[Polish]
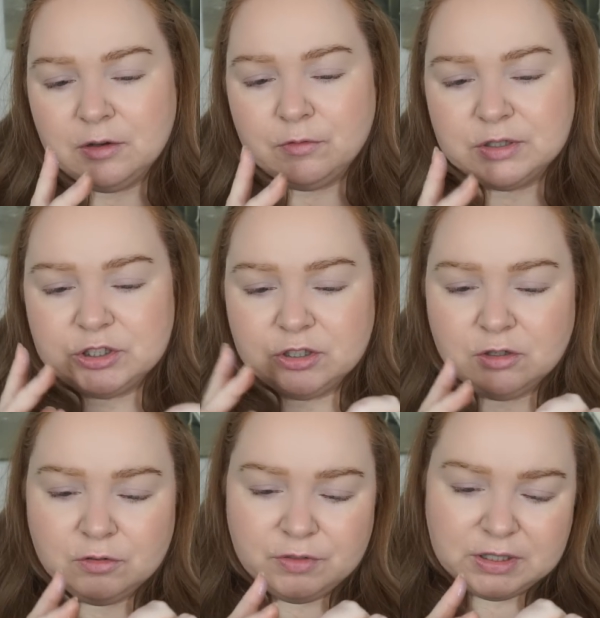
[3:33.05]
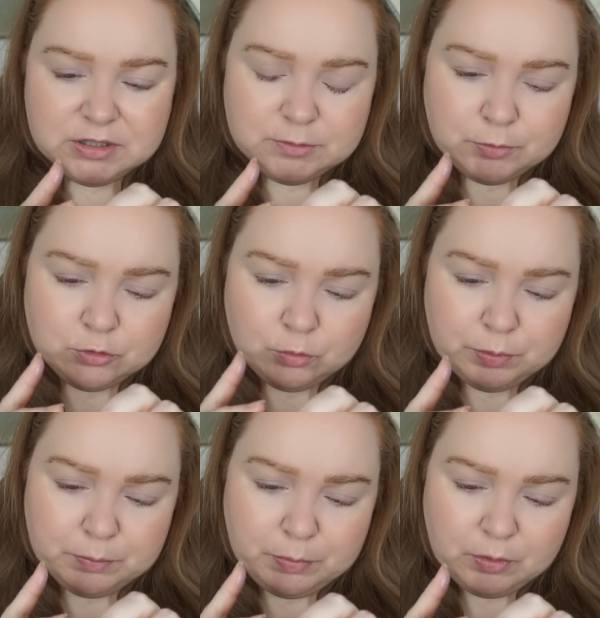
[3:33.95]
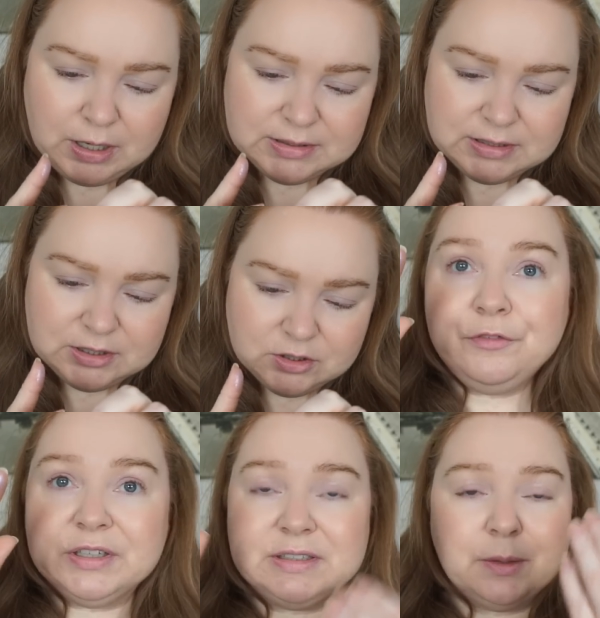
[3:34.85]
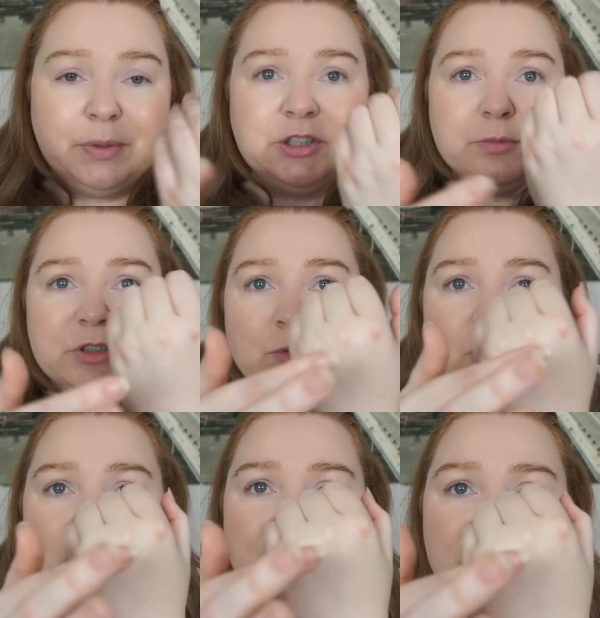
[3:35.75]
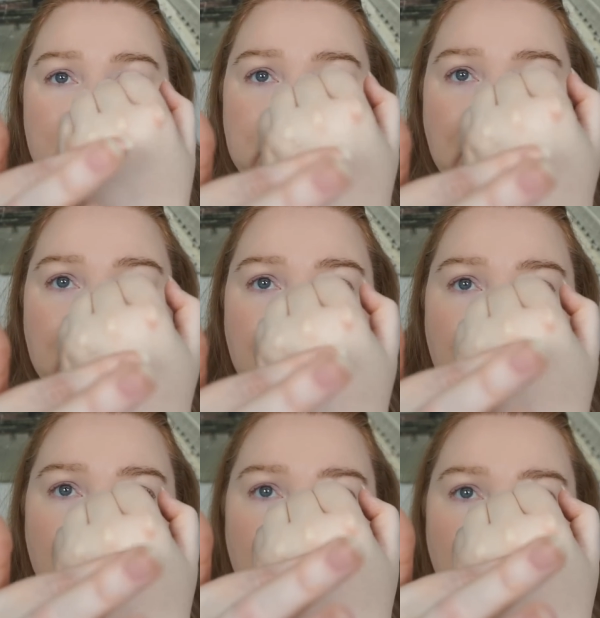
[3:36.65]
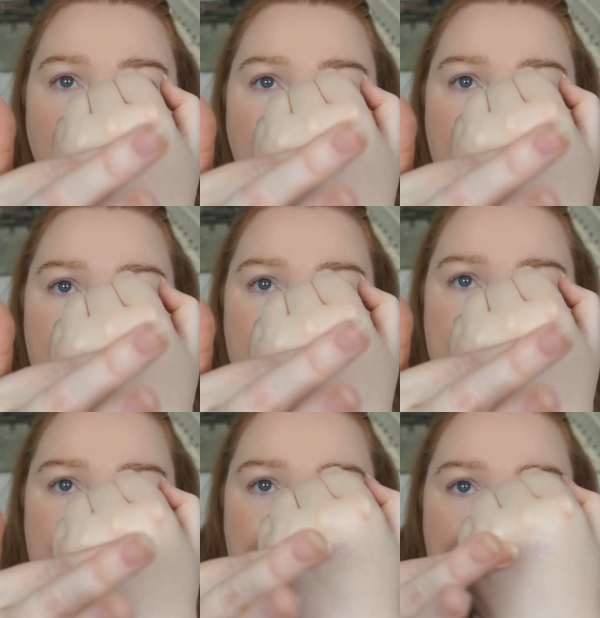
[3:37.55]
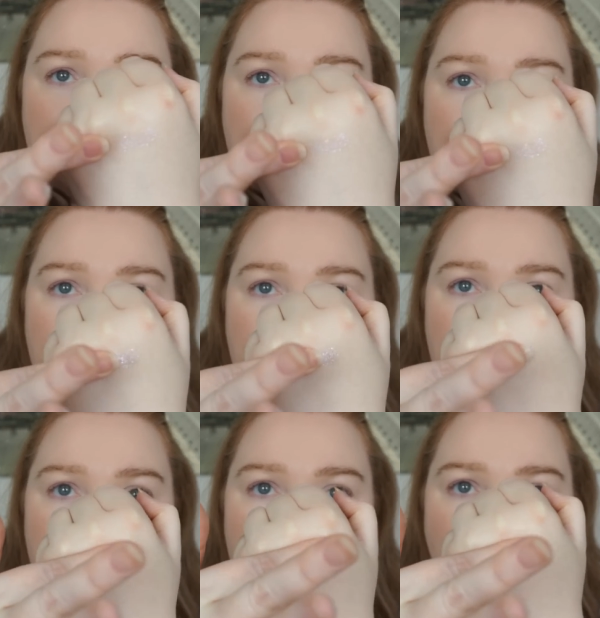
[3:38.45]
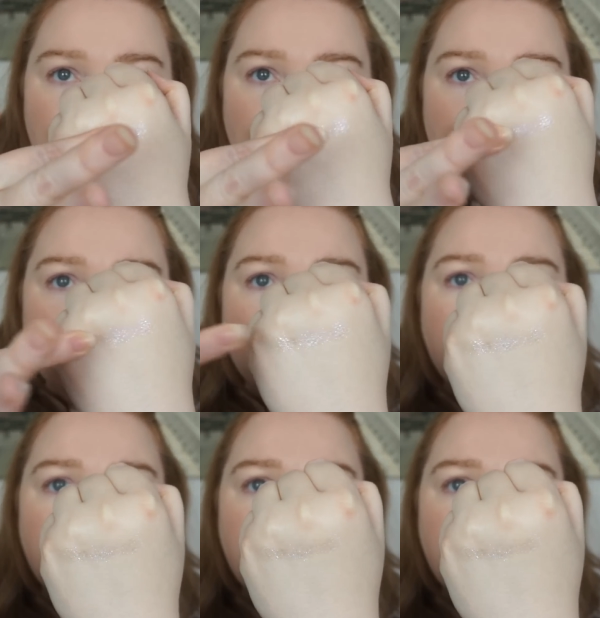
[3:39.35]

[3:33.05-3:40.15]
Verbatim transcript: właśnie go w jakiś sposób pokazać. Więc będziemy słoczować i tak, tutaj jest tabu,